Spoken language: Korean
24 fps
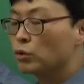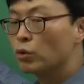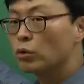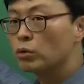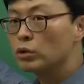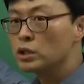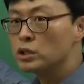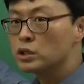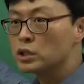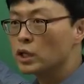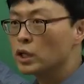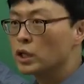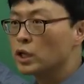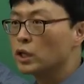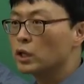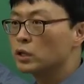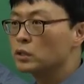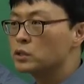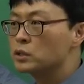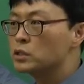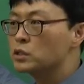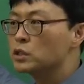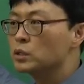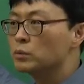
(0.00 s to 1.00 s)
요건 이제
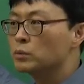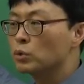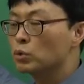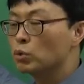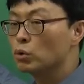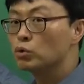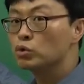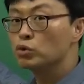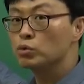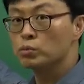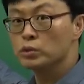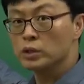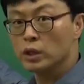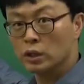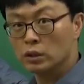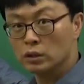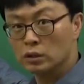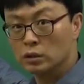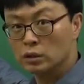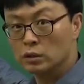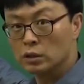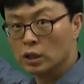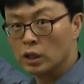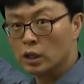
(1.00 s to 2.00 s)
진짜 뭐 논술 문제
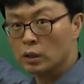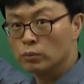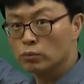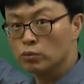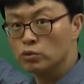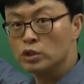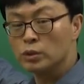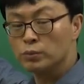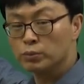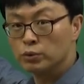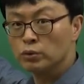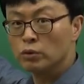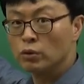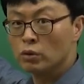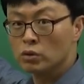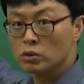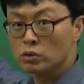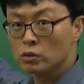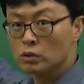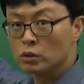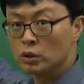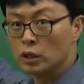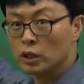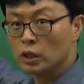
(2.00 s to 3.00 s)
같은 예, 문제 푸는
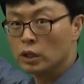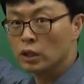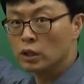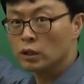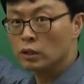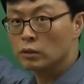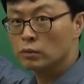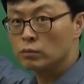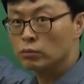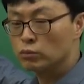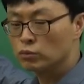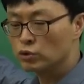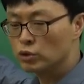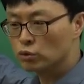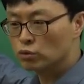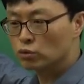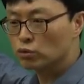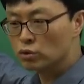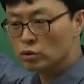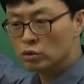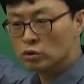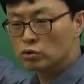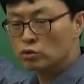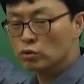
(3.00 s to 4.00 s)
거죠. 예. 문제
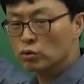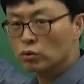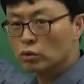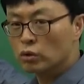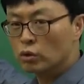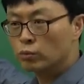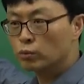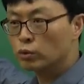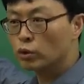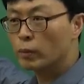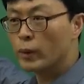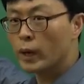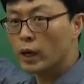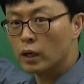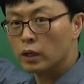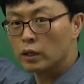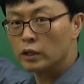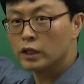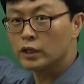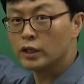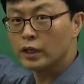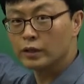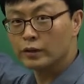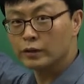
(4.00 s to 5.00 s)
툭 던져 놓고 풀어 봐.
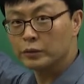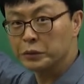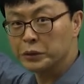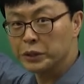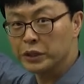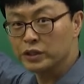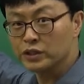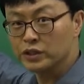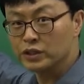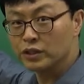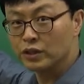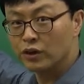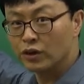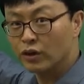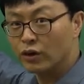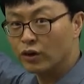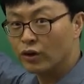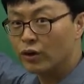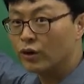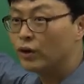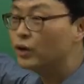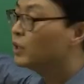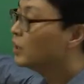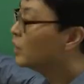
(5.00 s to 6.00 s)
이렇게 되는 거는 거지.
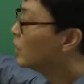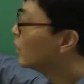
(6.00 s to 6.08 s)
어.